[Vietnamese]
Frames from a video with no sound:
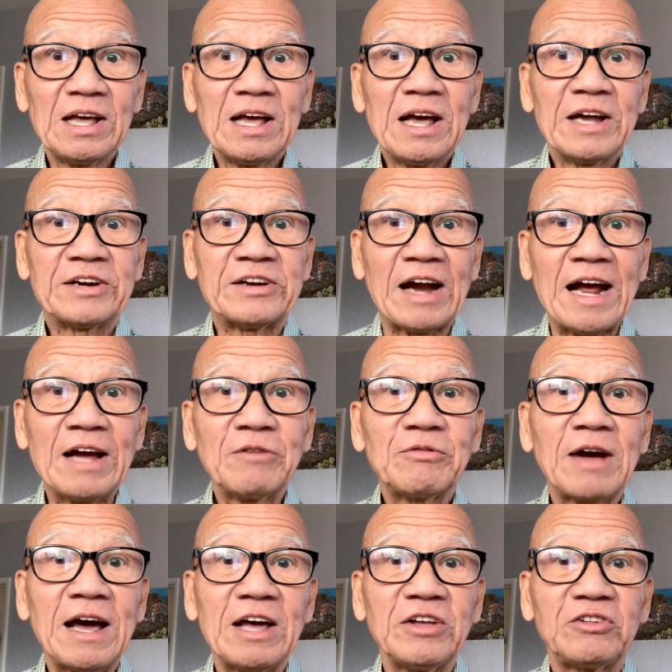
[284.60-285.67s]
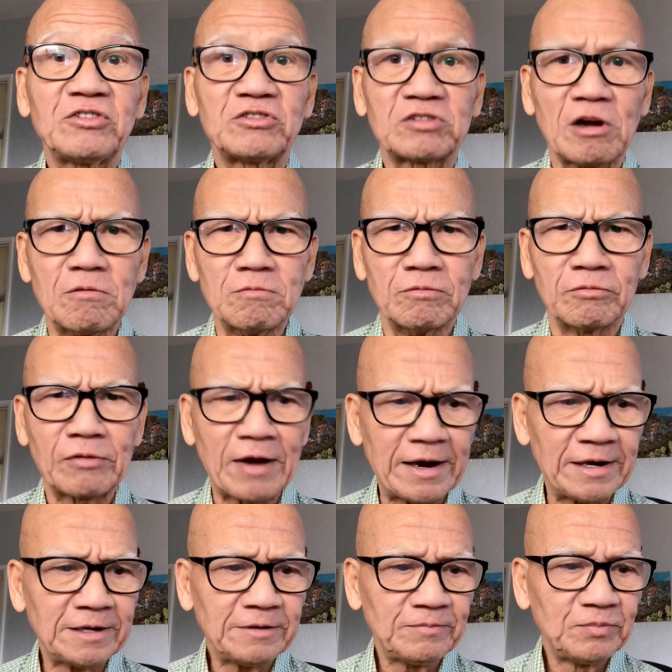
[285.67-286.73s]
trả vai sòng
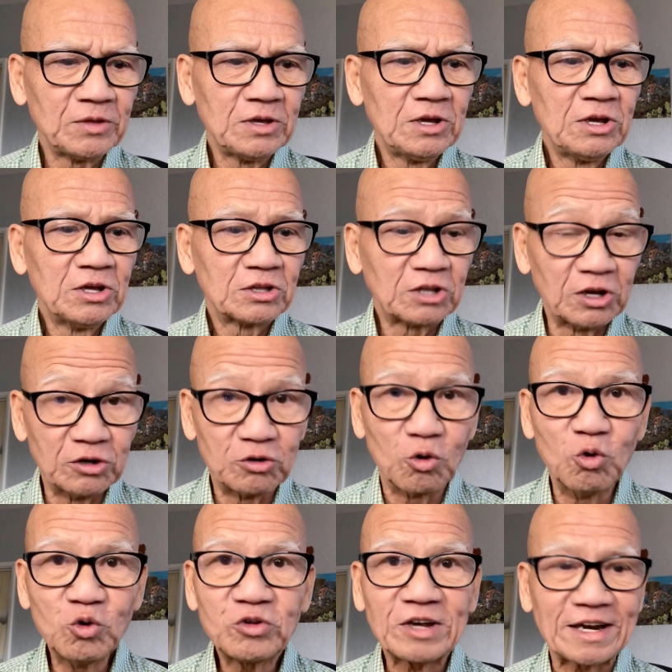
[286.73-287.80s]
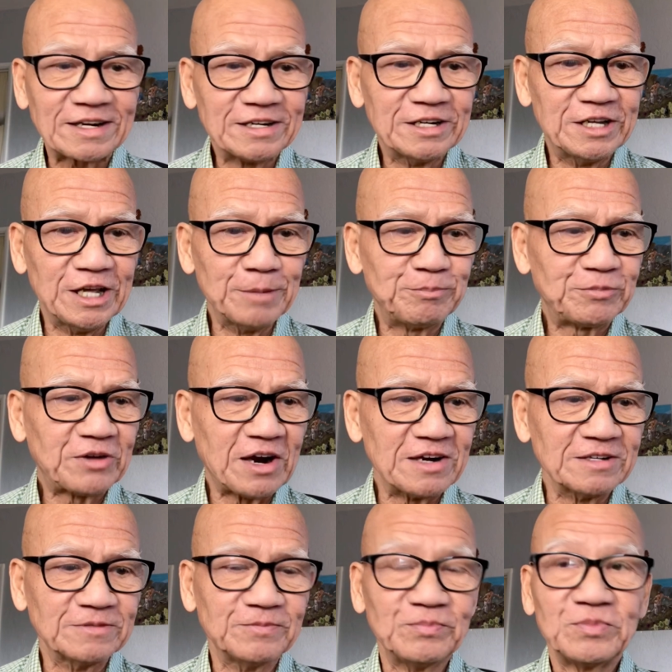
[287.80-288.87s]
phẳng thì rũ sạch nghiệp
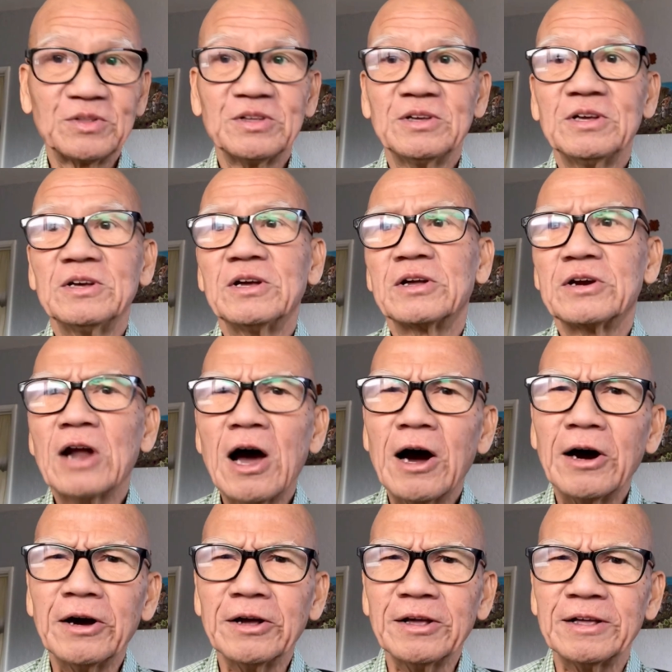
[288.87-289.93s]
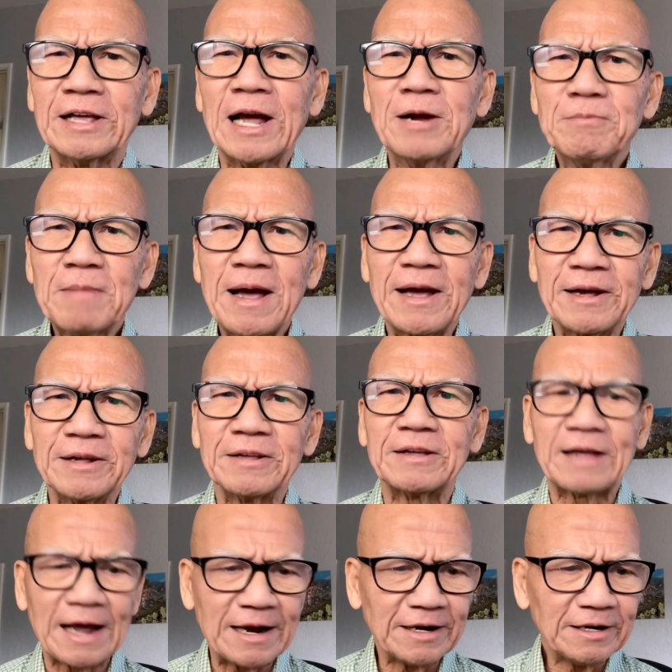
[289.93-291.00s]
trần đời chẳng màng
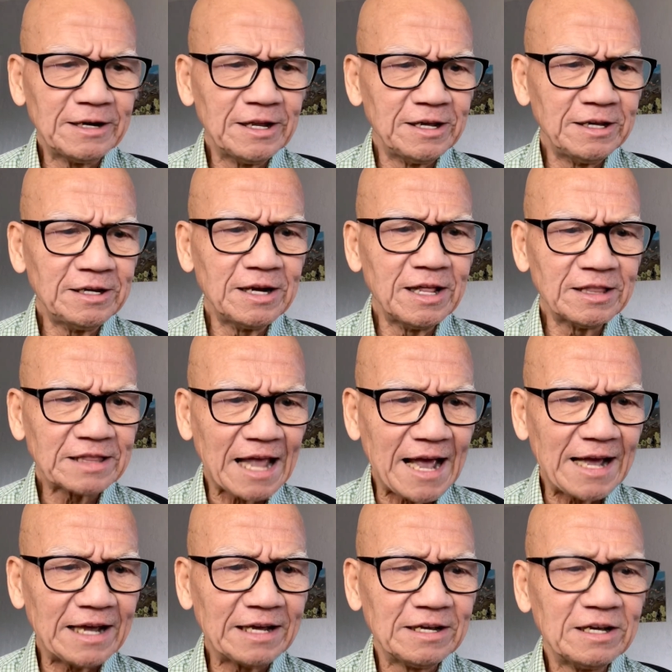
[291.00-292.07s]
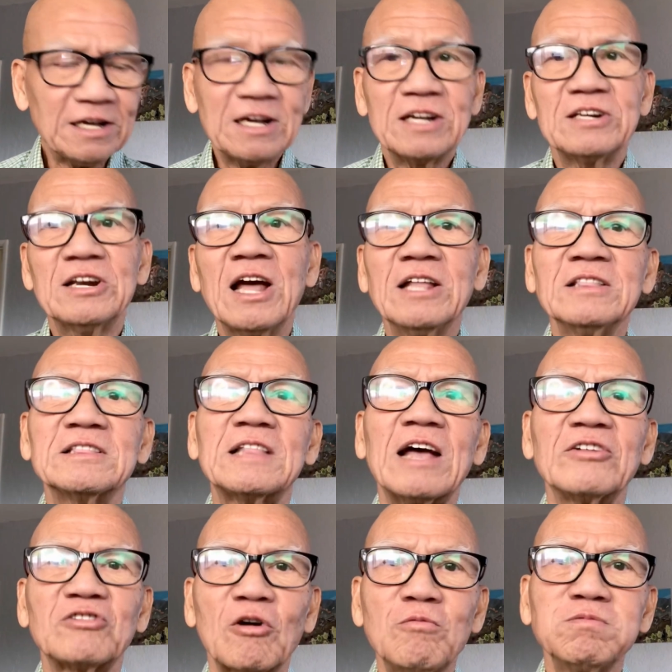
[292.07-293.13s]
chẳng lý đến ta nên ta
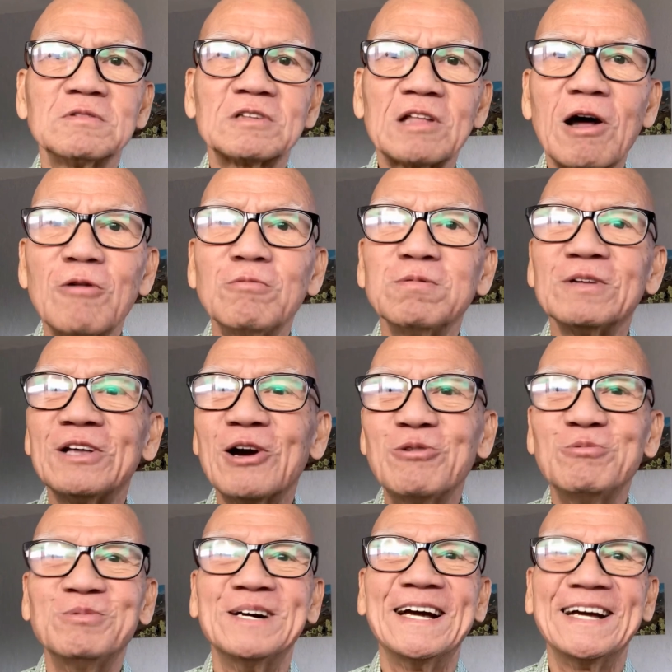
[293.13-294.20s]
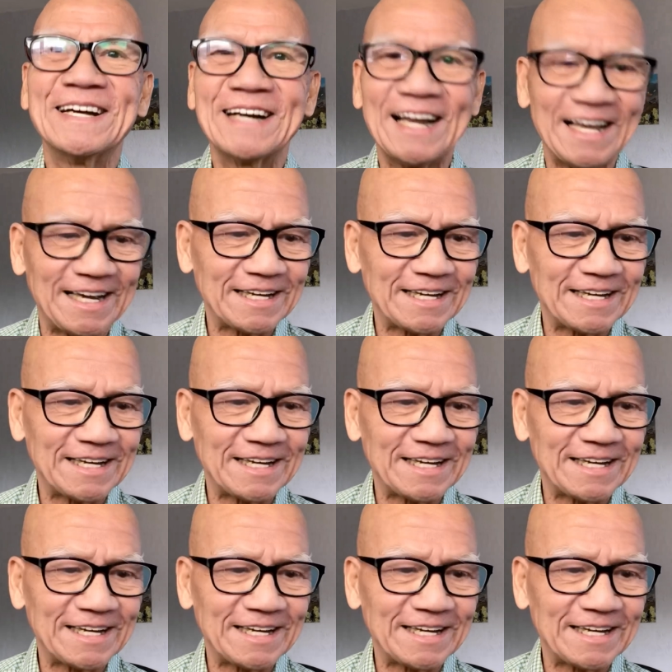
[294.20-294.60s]
sống thông dong an lạc